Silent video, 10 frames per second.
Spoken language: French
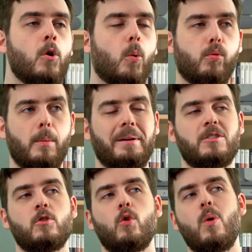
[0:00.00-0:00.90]
on pourrait
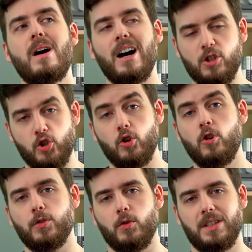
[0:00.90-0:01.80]
presque croire un
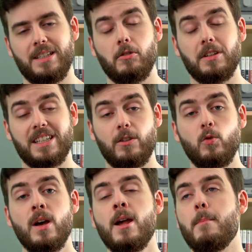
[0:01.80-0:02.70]
genre de Seigneur des Anneaux